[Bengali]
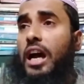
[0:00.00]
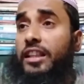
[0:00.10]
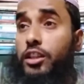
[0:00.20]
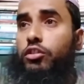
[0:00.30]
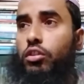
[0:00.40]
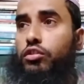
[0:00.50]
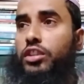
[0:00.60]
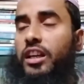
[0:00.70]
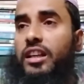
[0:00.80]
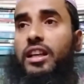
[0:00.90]
আদিস
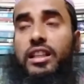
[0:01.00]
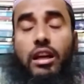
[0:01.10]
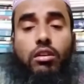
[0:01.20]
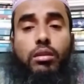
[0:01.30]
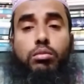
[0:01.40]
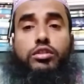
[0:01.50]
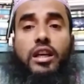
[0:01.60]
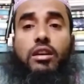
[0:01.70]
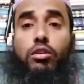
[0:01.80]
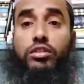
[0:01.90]
অনুসারে তাহলে বোঝা
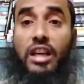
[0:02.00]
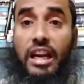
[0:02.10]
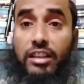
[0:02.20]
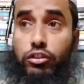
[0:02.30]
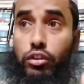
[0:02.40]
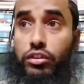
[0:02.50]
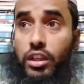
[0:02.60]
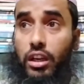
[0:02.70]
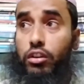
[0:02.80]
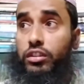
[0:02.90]
গেল যারা
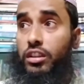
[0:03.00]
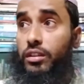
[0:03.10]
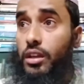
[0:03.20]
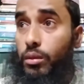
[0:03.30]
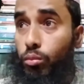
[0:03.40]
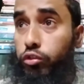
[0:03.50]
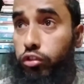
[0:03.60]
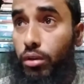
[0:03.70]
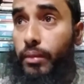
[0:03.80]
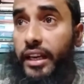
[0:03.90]
সত্যিকার অর্থে
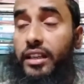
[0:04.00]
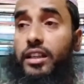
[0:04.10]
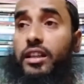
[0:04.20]
মুসলমান